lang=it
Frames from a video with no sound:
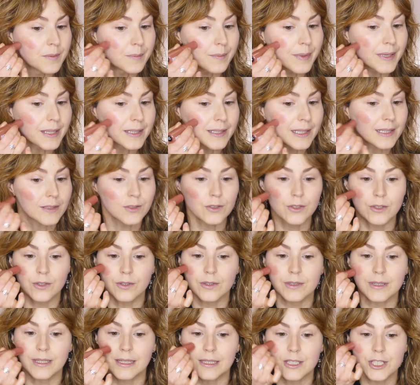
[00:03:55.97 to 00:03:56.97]

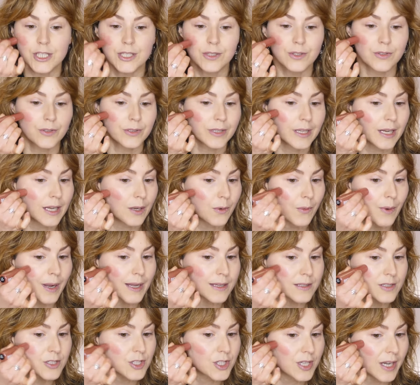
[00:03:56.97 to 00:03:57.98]
partendo dal centro della
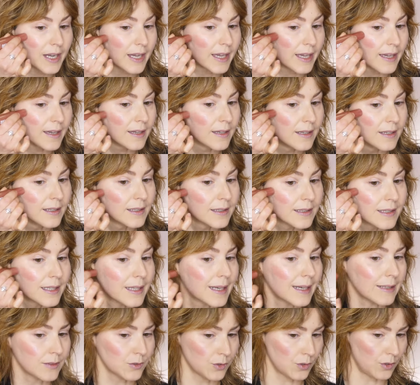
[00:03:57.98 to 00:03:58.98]
guancia e
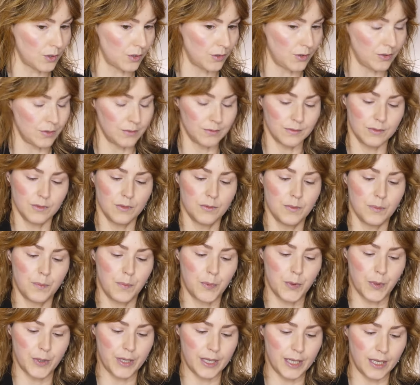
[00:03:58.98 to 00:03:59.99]
tirandolo un
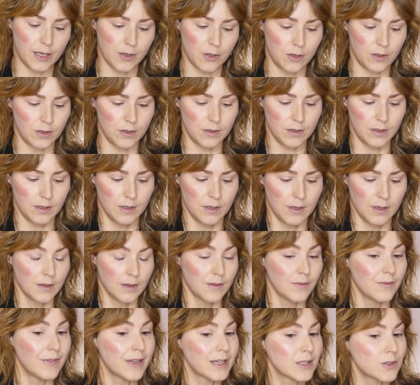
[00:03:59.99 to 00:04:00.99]
pochino
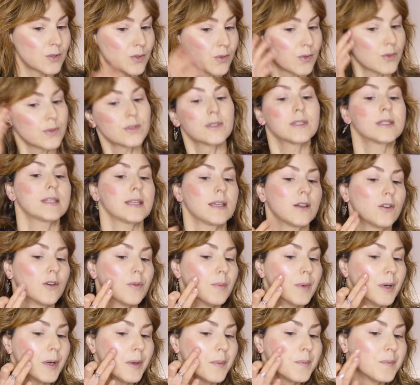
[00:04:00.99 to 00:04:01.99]
verso lo
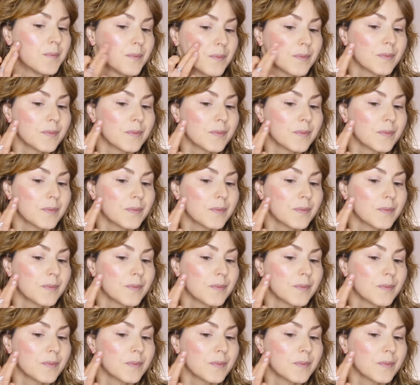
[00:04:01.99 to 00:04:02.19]
zigomo